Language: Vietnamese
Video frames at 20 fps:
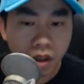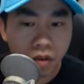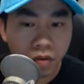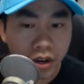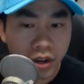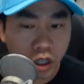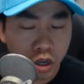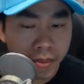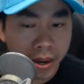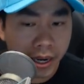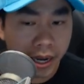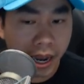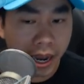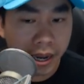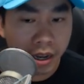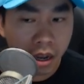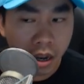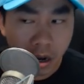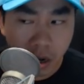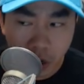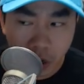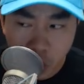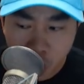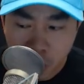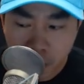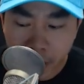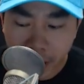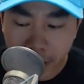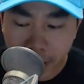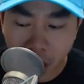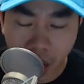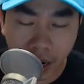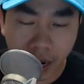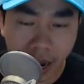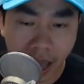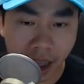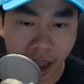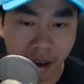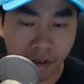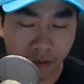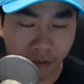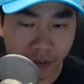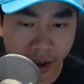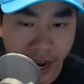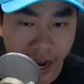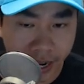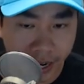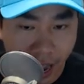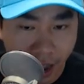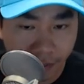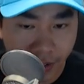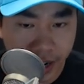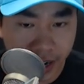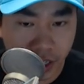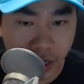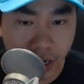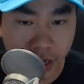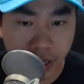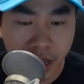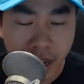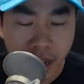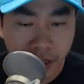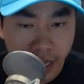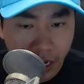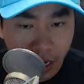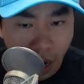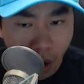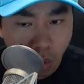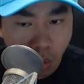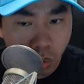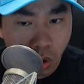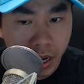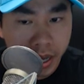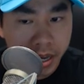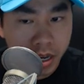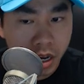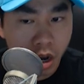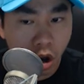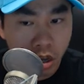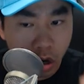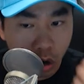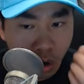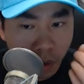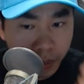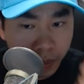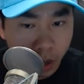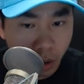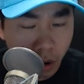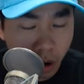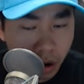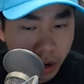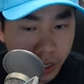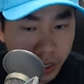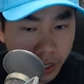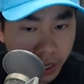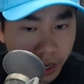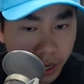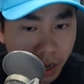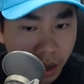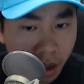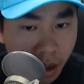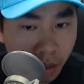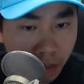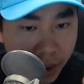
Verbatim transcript: và Jimmy nghĩ nếu mà nó ở lại và nó càng phát triển thì không có lý do gì cryptocurrency